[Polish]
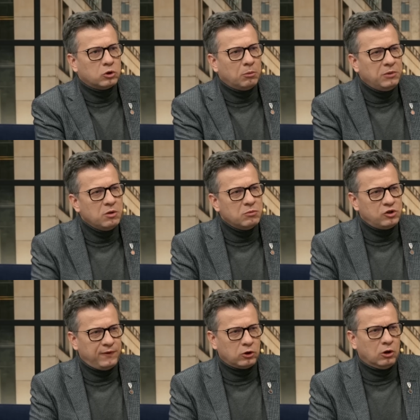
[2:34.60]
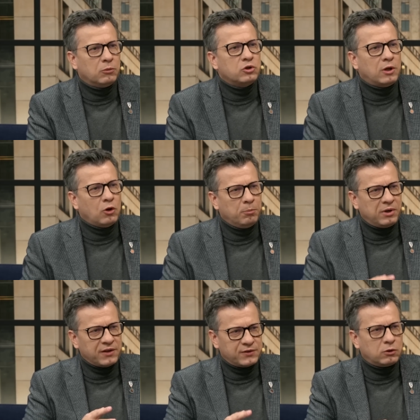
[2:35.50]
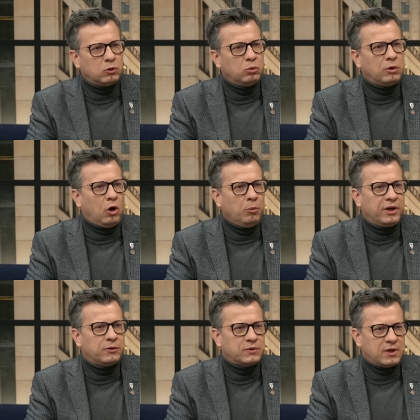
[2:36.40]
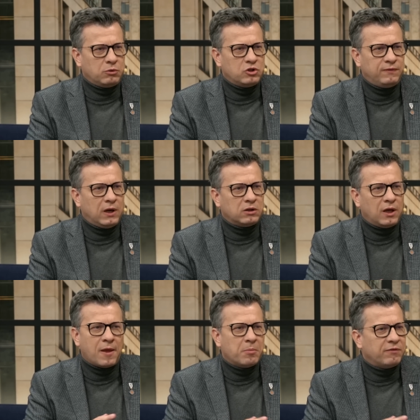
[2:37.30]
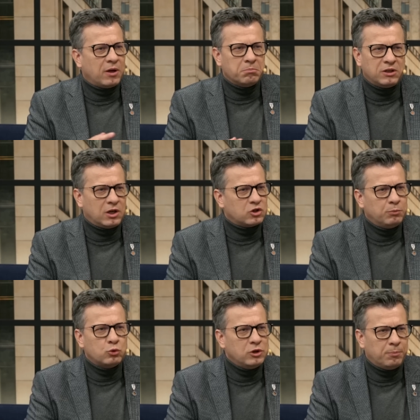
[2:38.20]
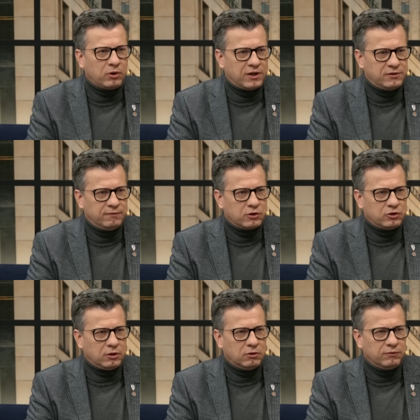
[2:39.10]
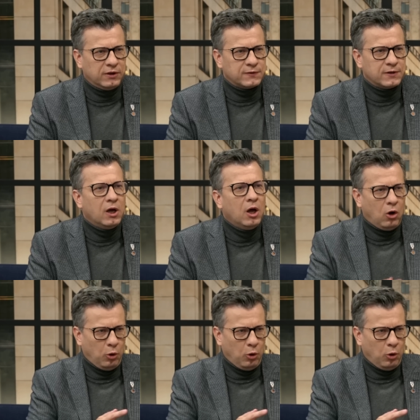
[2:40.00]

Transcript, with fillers: Bo to, to miejmy świadomość, ten obrazek, który obiegł cały świat, ja namawiam media, żeby już nie pokazywać tego więcej.